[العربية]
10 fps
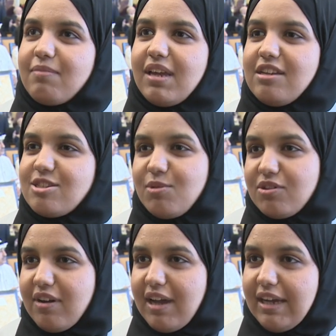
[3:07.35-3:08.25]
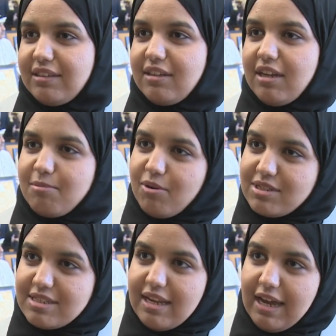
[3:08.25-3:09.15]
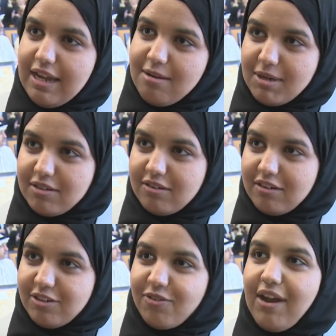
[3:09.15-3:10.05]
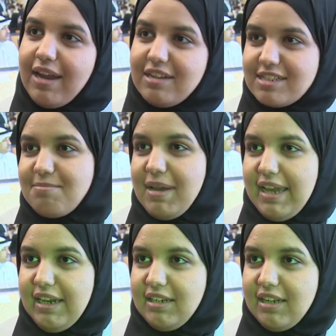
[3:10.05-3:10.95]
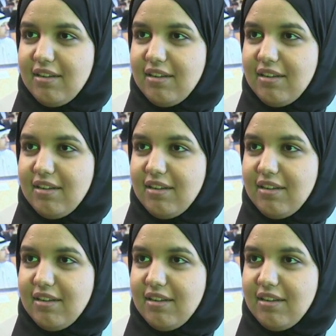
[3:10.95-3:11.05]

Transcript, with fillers: كلش ما توقعت اني بوصل لهالمكان وهالنسبة يعني